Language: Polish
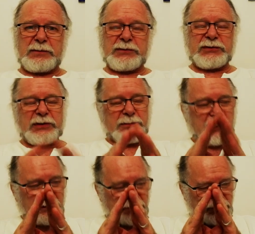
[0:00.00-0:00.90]

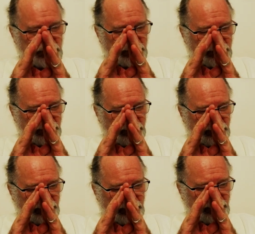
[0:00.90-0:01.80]
Zrobiłem
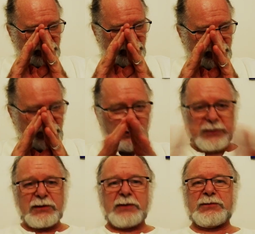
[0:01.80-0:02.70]

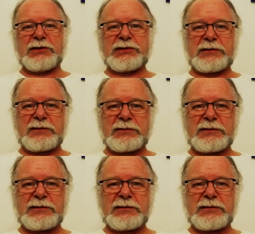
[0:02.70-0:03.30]
ogromny skok.